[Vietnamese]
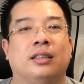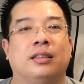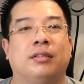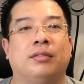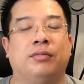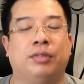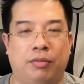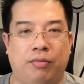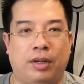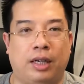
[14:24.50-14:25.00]

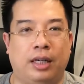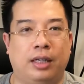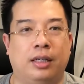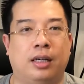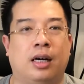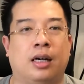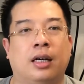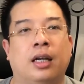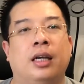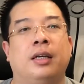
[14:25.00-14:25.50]
Vì vậy
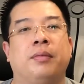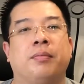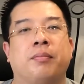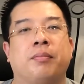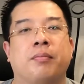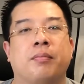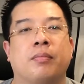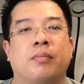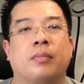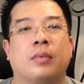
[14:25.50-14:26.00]
ở đây,
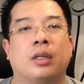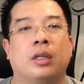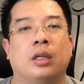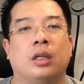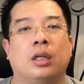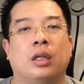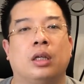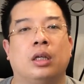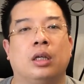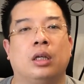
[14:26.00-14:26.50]

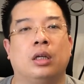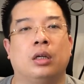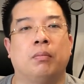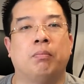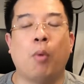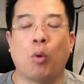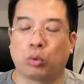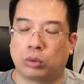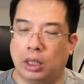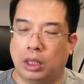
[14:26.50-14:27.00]

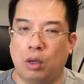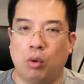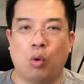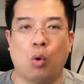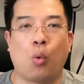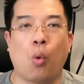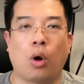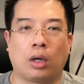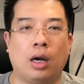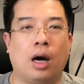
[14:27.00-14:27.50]
mục tiêu của
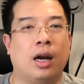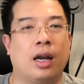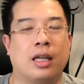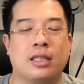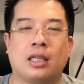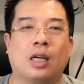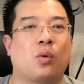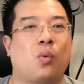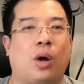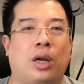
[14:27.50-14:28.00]
cuộc đời là
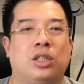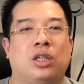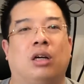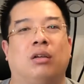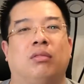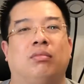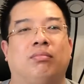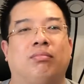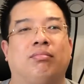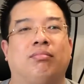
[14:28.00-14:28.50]
rất quan trọng.
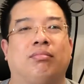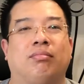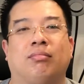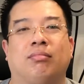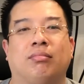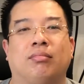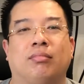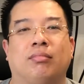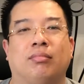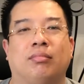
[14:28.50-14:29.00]

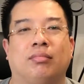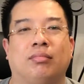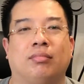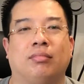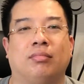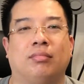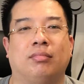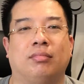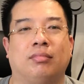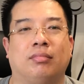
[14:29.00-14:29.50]

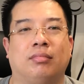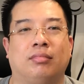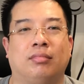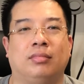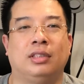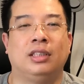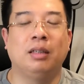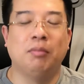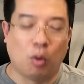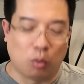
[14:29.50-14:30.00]

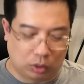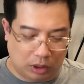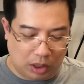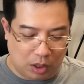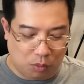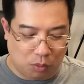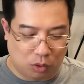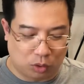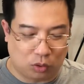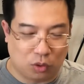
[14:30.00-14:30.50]
Nhưng mục
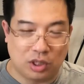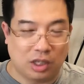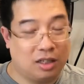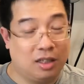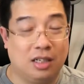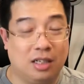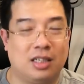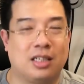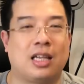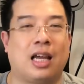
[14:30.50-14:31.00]
tiêu của tôi rất
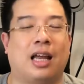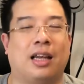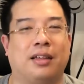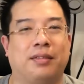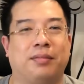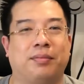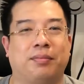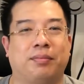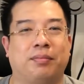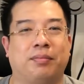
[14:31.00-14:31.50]
đơn giản:
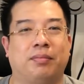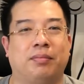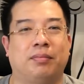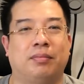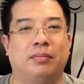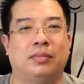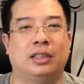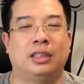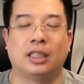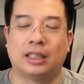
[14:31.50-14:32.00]

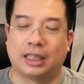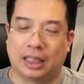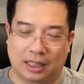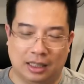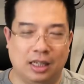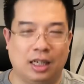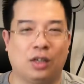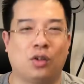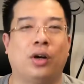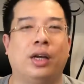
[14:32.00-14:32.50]
trở thành
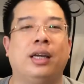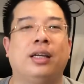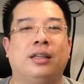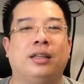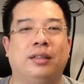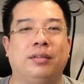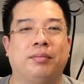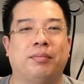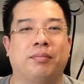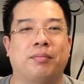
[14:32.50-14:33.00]
người có ích
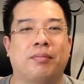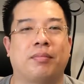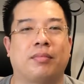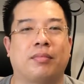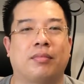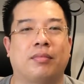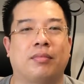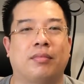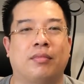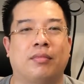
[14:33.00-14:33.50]

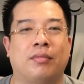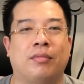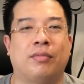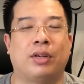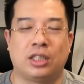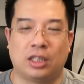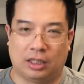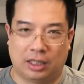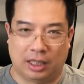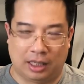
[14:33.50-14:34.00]
và
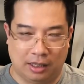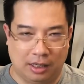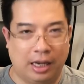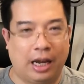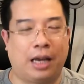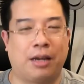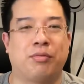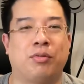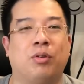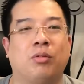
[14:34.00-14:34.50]
trở thành người
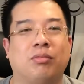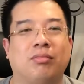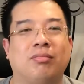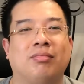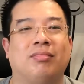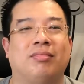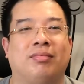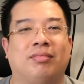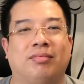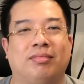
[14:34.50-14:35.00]
hạnh phúc.
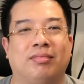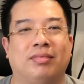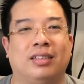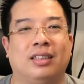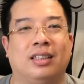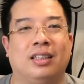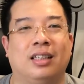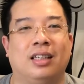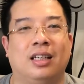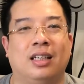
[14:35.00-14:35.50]

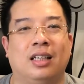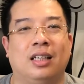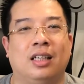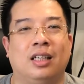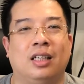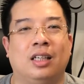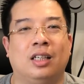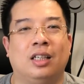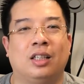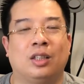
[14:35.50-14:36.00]

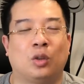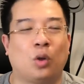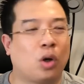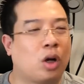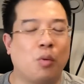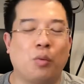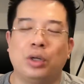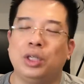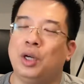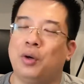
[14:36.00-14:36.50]
Tôi
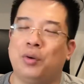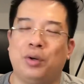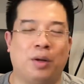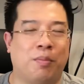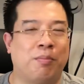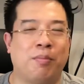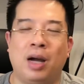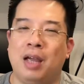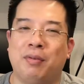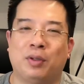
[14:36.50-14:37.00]
không có nhiều
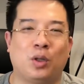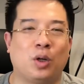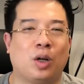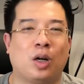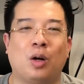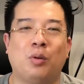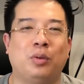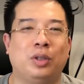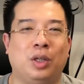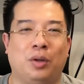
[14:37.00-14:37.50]
điểm B và tôi
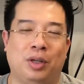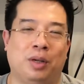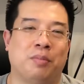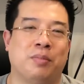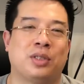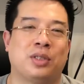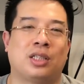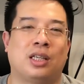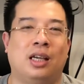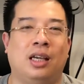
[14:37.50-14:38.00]
không có nhiều điểm
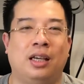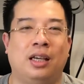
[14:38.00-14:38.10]
C.